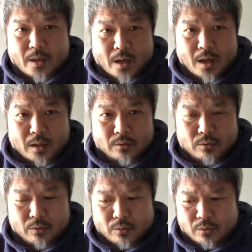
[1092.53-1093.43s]
あ
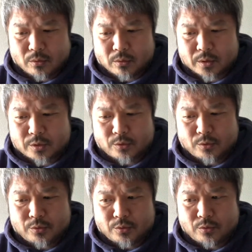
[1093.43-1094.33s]
のー、で
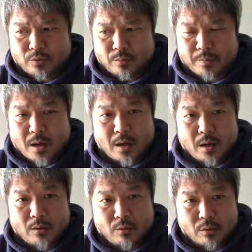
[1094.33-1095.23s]
そういうこう場
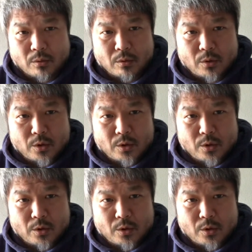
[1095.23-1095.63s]
を